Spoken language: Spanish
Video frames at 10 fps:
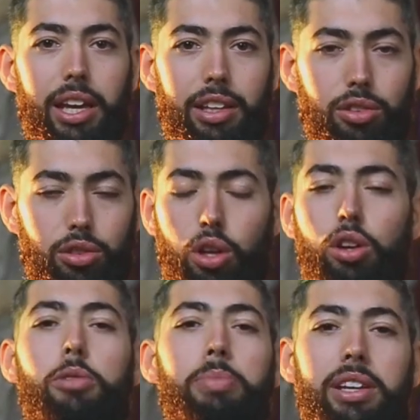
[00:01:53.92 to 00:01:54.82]
en todos
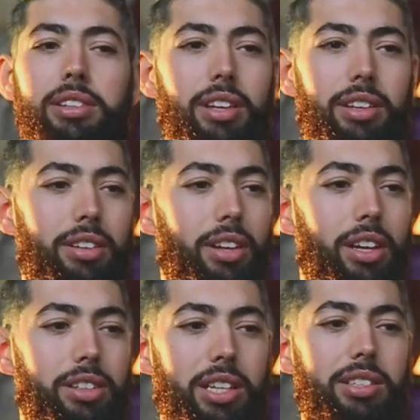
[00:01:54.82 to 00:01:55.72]
los países,
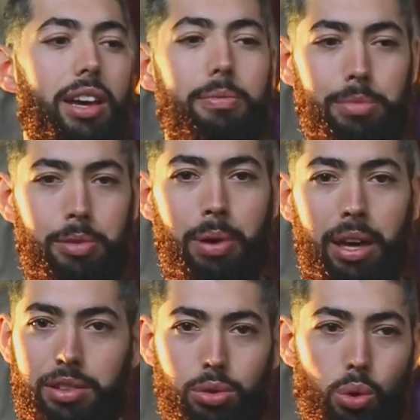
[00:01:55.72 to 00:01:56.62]
ya sea mi
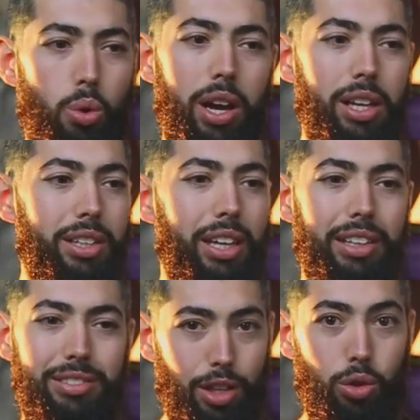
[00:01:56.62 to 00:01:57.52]
país Uruguay, que
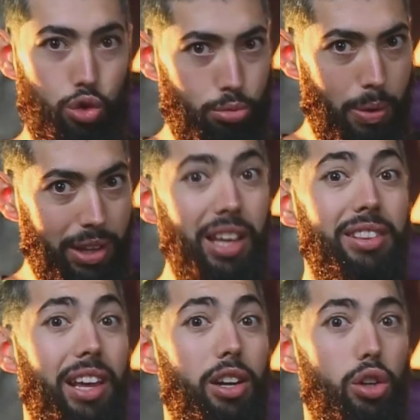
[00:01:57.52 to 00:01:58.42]
se consume
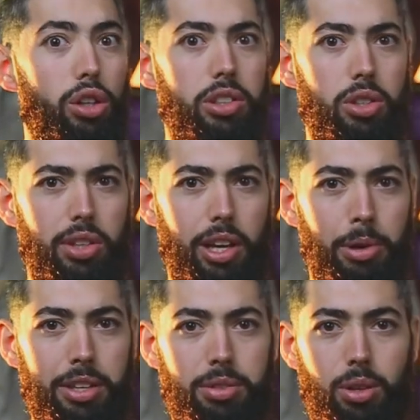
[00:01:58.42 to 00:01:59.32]
bastante alcohol, dicho sea de
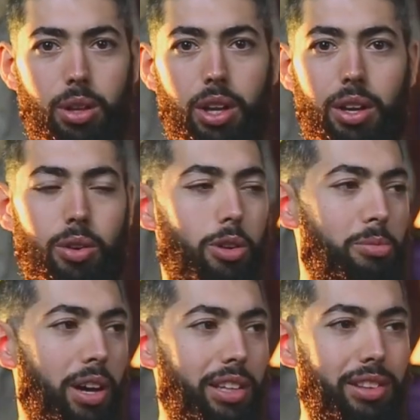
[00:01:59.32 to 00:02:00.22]
paso,
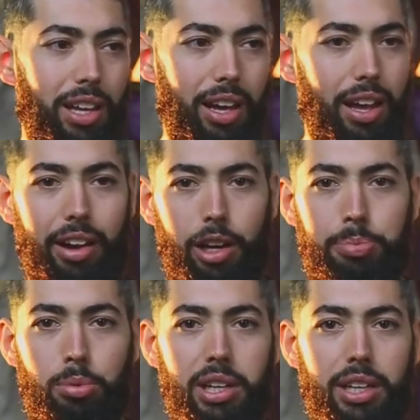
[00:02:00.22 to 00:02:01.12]
como hasta
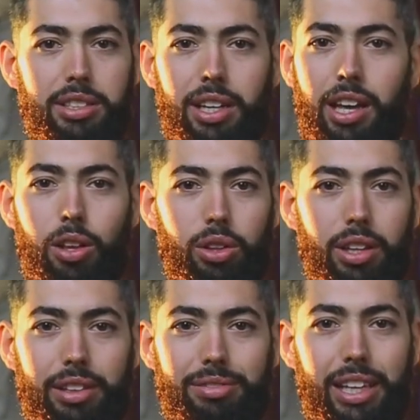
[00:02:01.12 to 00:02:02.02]
República Checa,
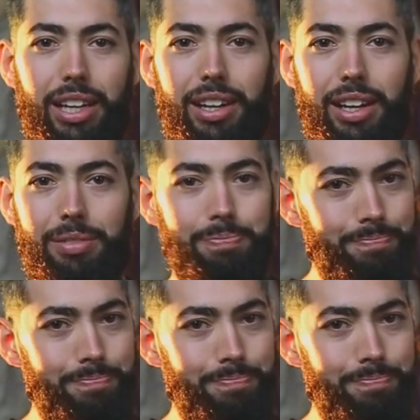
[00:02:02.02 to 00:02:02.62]
donde tienen el,